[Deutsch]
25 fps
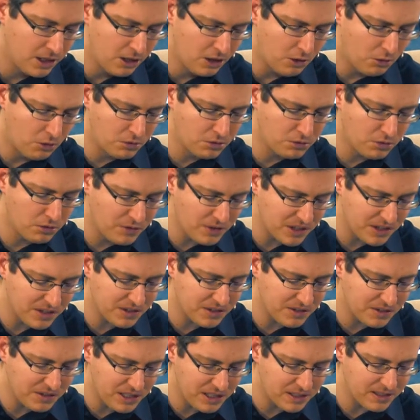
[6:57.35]
und du wirst
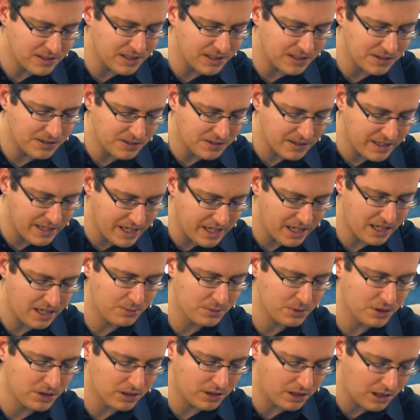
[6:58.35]
es ihnen als
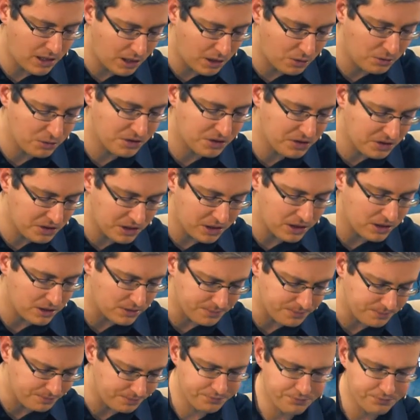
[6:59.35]
Erbe austeilen.